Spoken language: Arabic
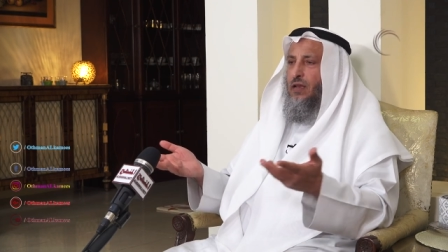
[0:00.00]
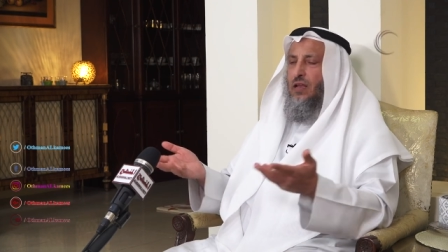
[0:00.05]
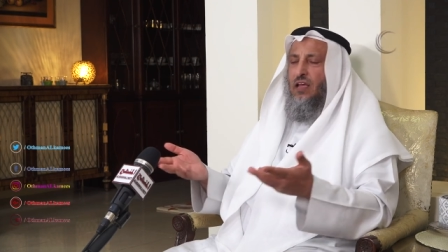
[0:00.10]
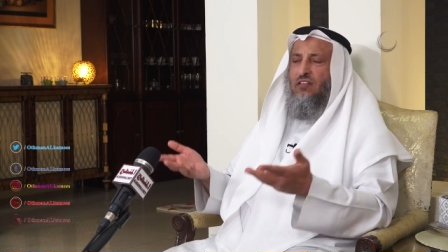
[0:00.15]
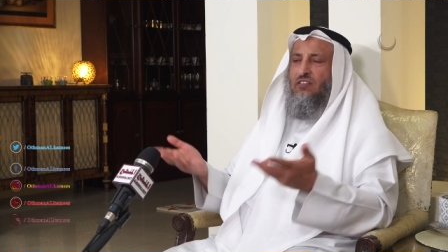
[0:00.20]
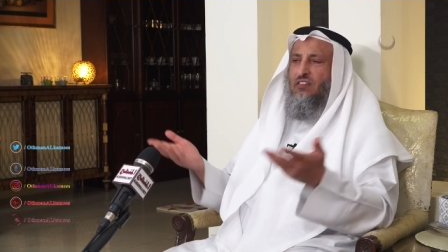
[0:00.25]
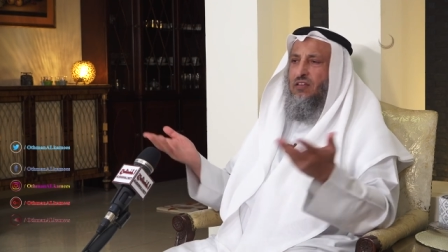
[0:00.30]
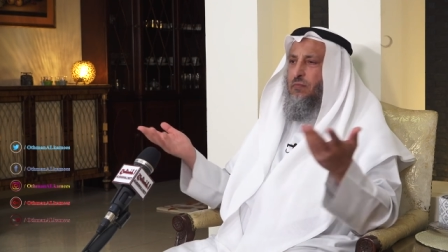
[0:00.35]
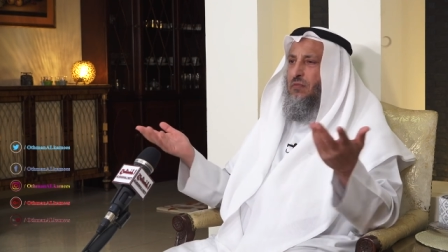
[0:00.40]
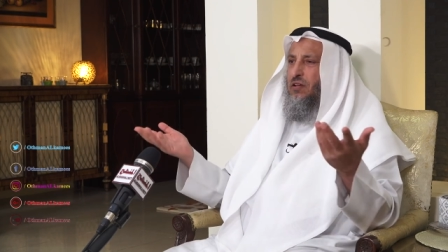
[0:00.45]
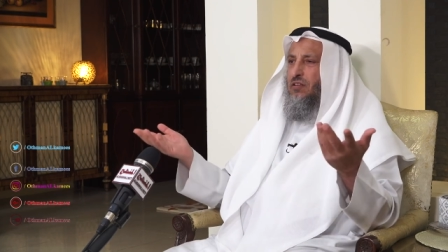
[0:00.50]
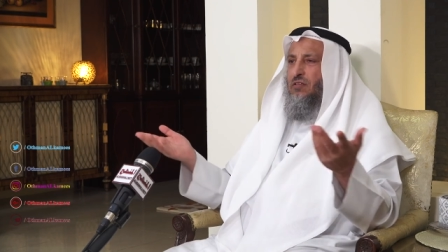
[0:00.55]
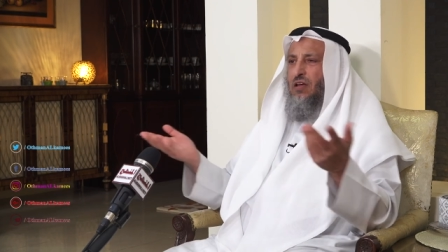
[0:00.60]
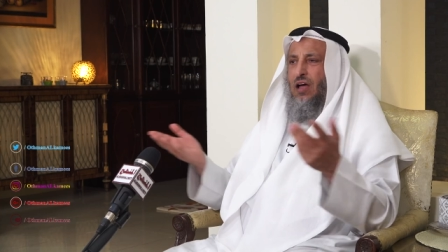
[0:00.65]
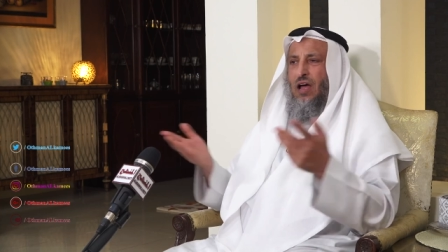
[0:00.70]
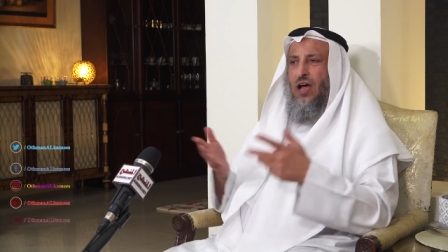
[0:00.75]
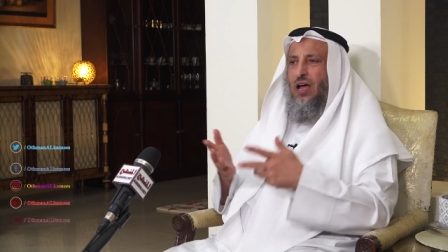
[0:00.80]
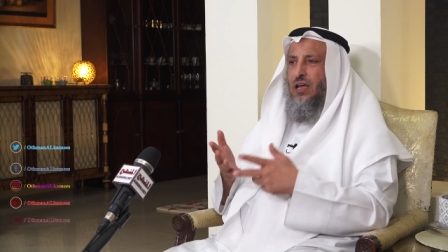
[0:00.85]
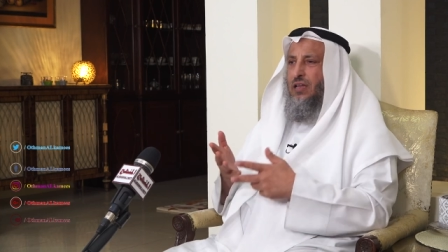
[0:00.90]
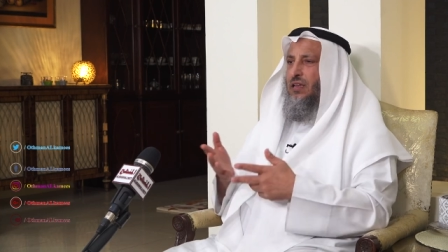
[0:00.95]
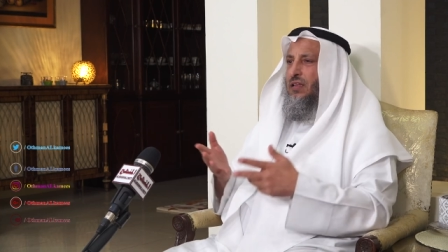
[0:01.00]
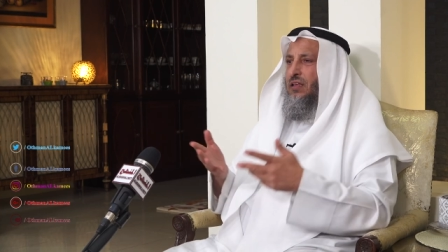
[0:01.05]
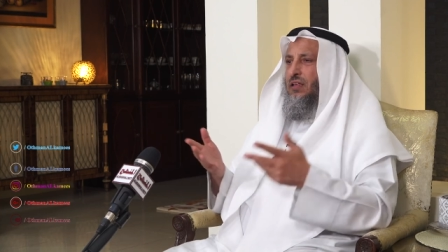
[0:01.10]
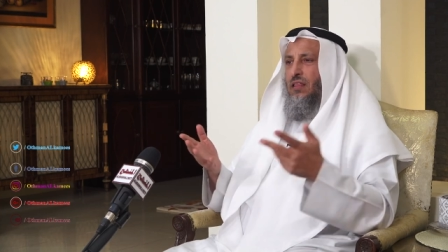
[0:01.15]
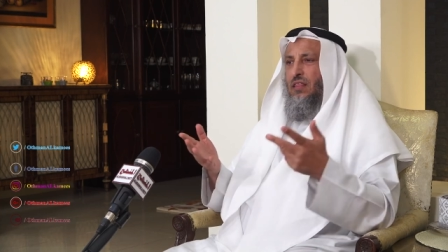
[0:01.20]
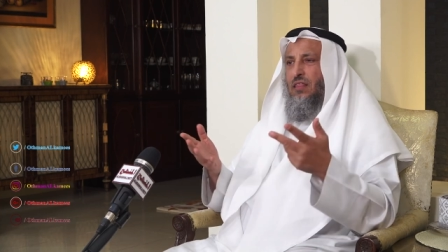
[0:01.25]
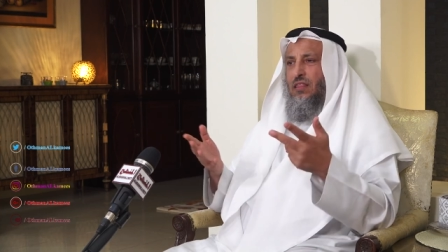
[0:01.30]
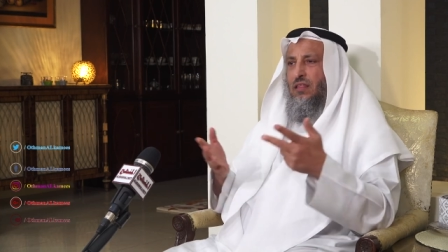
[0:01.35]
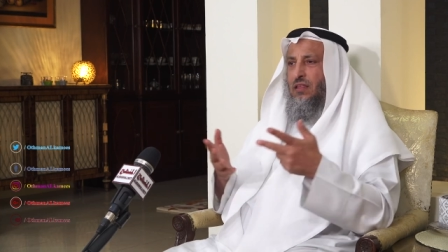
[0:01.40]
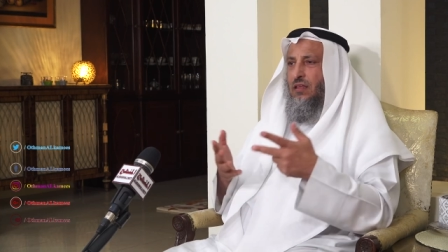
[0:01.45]
ليس بنفس
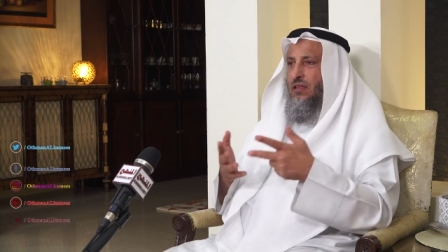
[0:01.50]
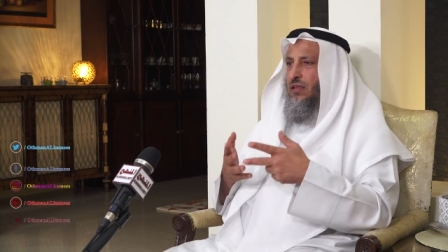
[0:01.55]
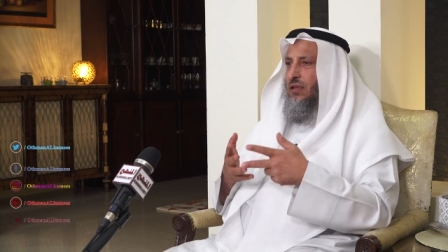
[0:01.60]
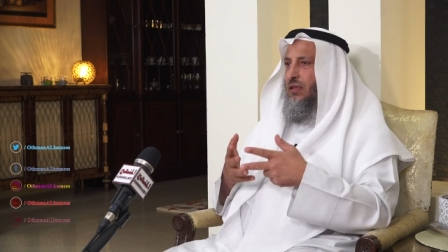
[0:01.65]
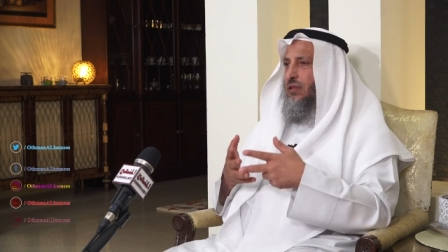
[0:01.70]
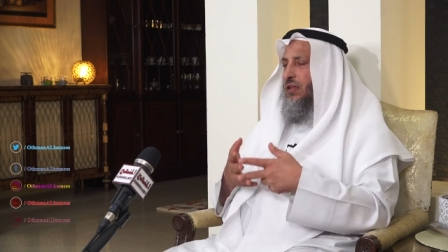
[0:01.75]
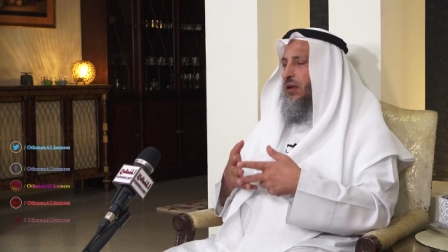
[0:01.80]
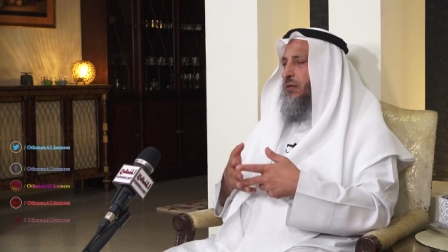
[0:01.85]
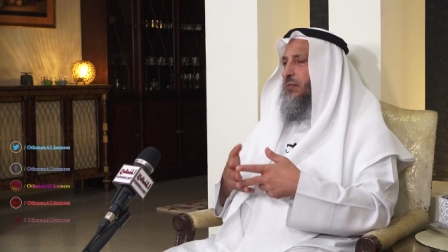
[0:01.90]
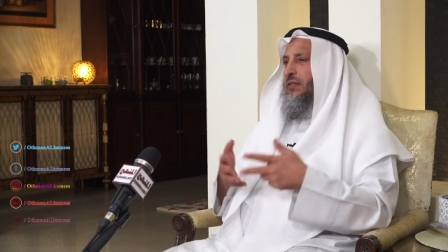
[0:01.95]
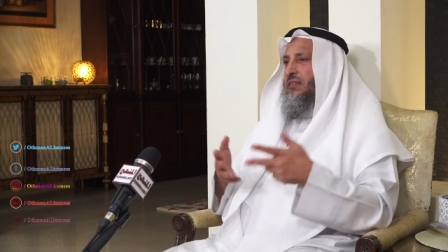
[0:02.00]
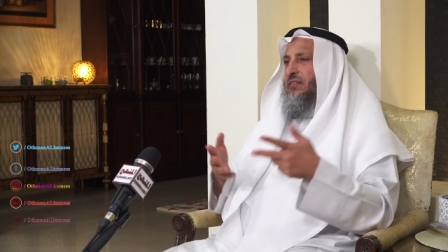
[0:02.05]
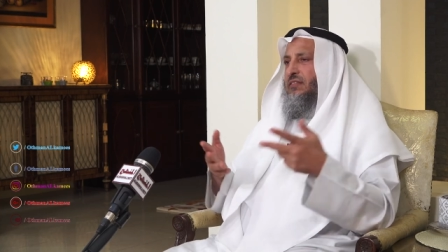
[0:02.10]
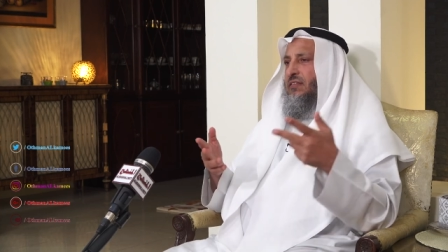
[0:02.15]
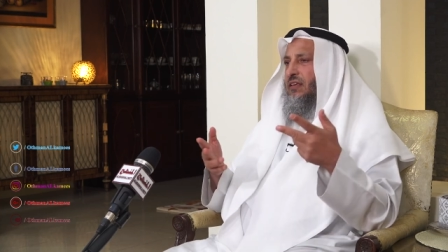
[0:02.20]
حادث اختربت